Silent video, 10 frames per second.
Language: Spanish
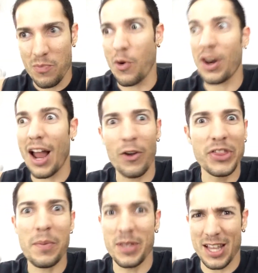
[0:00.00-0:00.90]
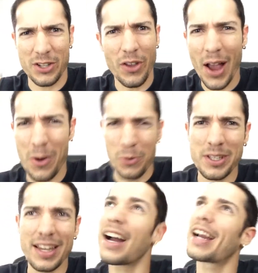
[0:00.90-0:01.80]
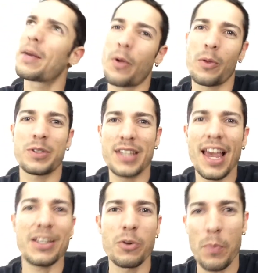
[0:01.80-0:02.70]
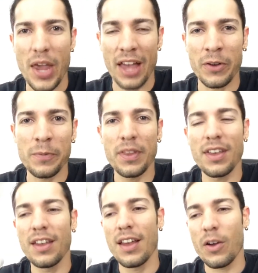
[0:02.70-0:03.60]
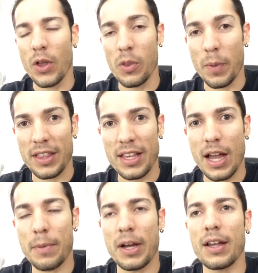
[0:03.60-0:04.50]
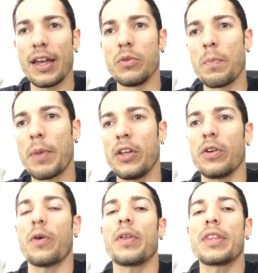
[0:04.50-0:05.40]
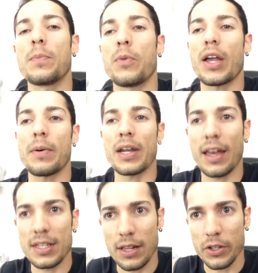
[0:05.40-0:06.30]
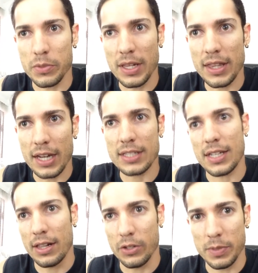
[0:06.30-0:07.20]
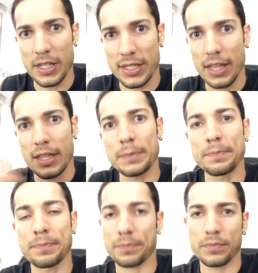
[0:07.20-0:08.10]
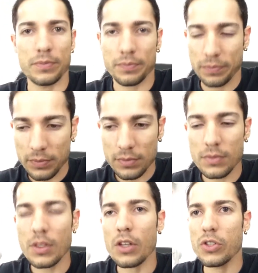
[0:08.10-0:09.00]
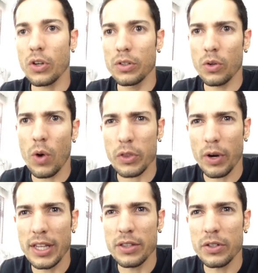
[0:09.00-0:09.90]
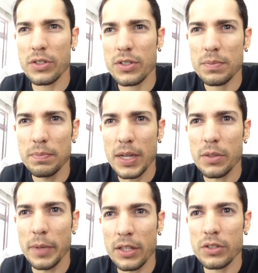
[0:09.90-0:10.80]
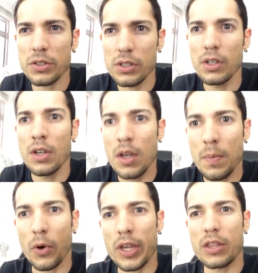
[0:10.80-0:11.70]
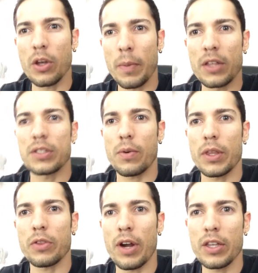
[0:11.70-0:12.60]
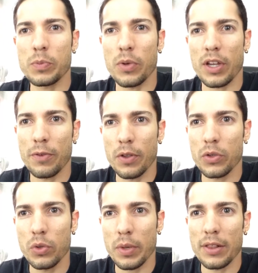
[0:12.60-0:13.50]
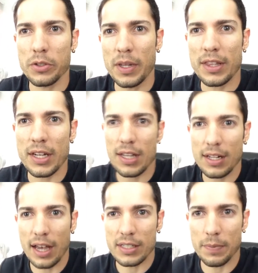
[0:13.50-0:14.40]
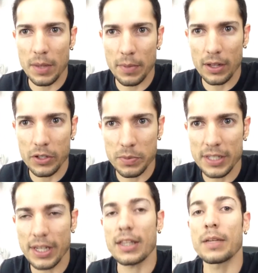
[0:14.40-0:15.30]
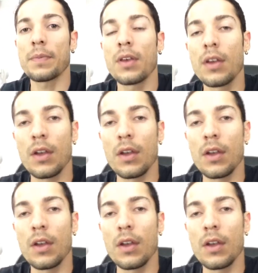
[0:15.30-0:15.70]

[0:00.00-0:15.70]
por la contaminación acústica que producía su piano cuando practicaba en un periodo de tiempo que abarca desde el 2003 al 2007. Son cuatro añitos, más o menos, poquito menos de cuatro años, porque fue de octubre del 2003 a, septiembre del 2007,